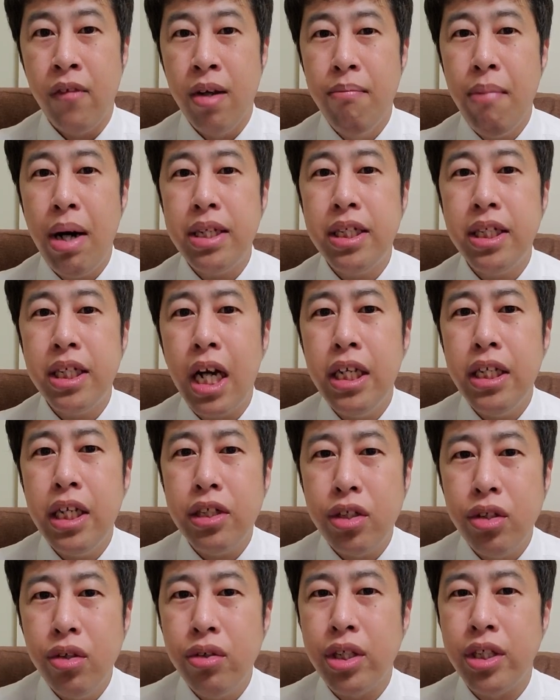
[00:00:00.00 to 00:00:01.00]
間違いで
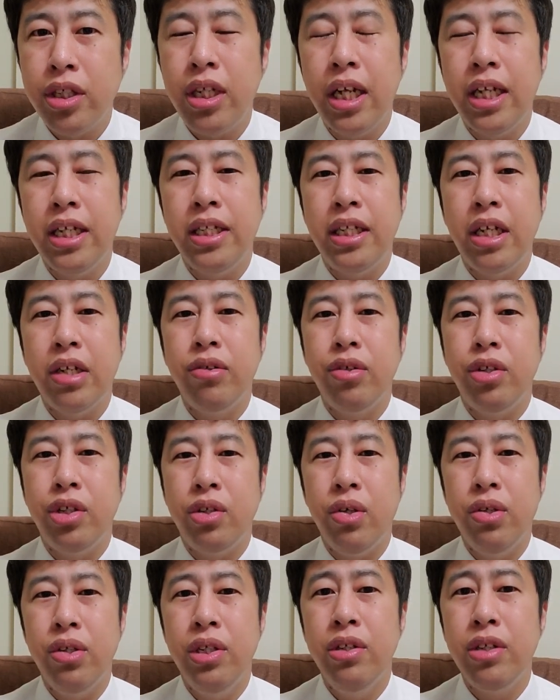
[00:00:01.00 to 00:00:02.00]
すよって指摘してくる
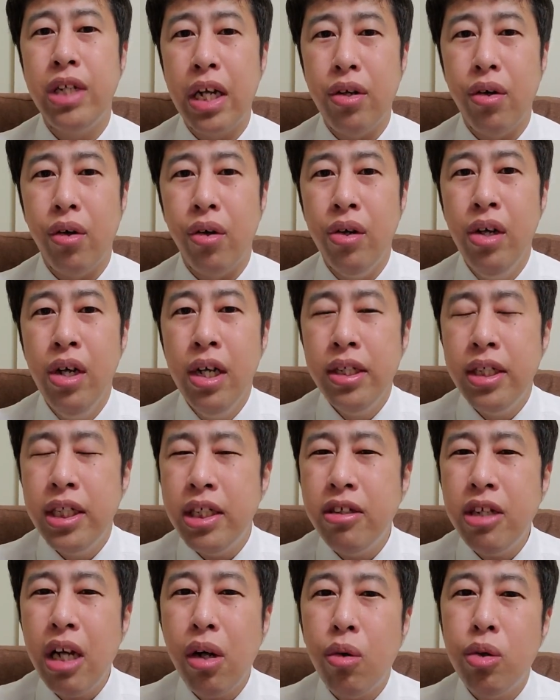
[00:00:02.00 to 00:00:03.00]
人いるけど、
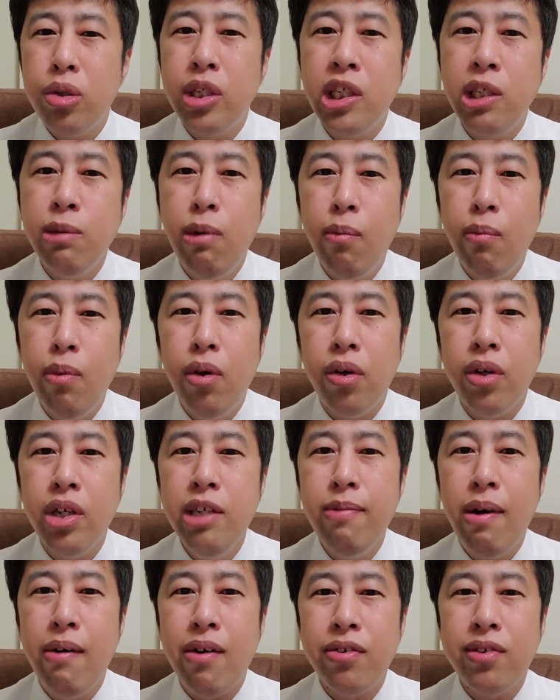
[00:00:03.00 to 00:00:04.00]
実はこっちももう
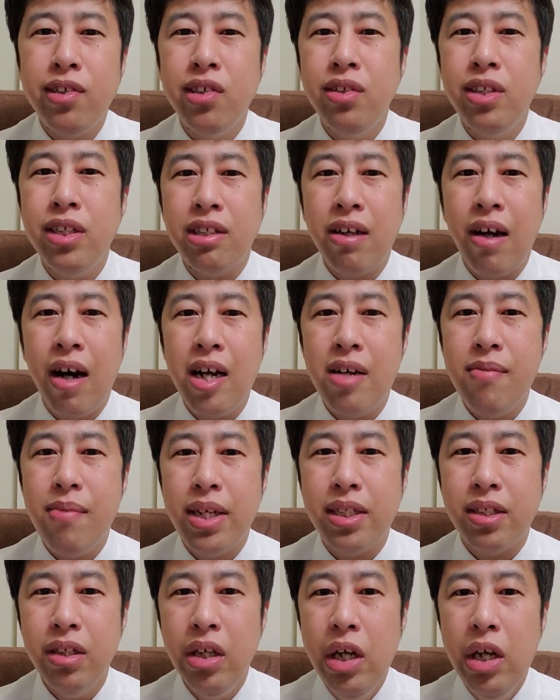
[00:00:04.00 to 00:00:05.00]
今は普通に使われま
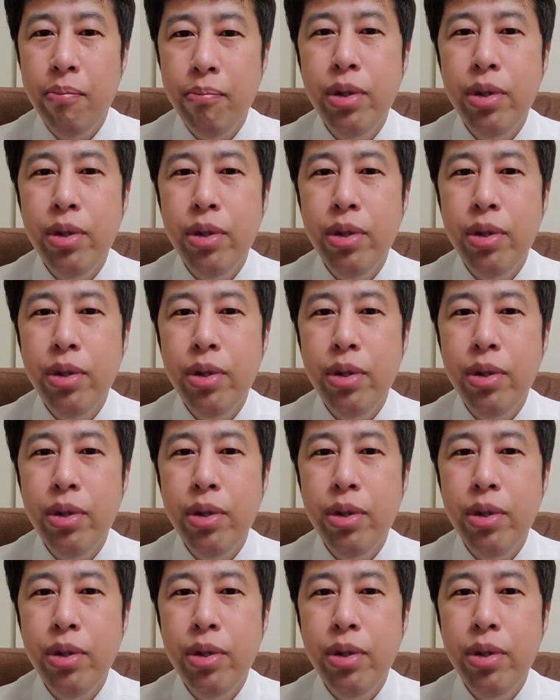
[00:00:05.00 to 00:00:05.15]
す。